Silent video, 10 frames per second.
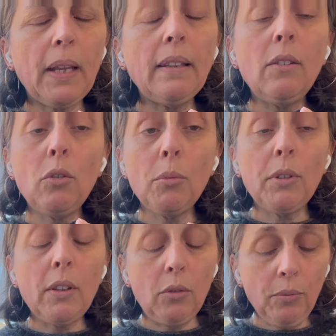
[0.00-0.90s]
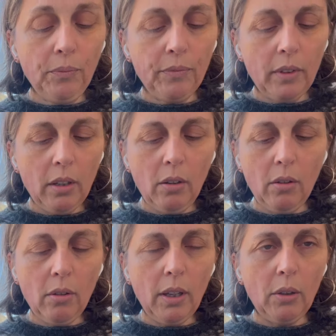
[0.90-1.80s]
des augmentations
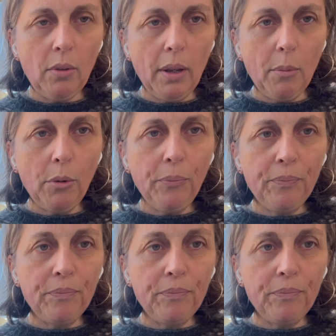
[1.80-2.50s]
régulièrement.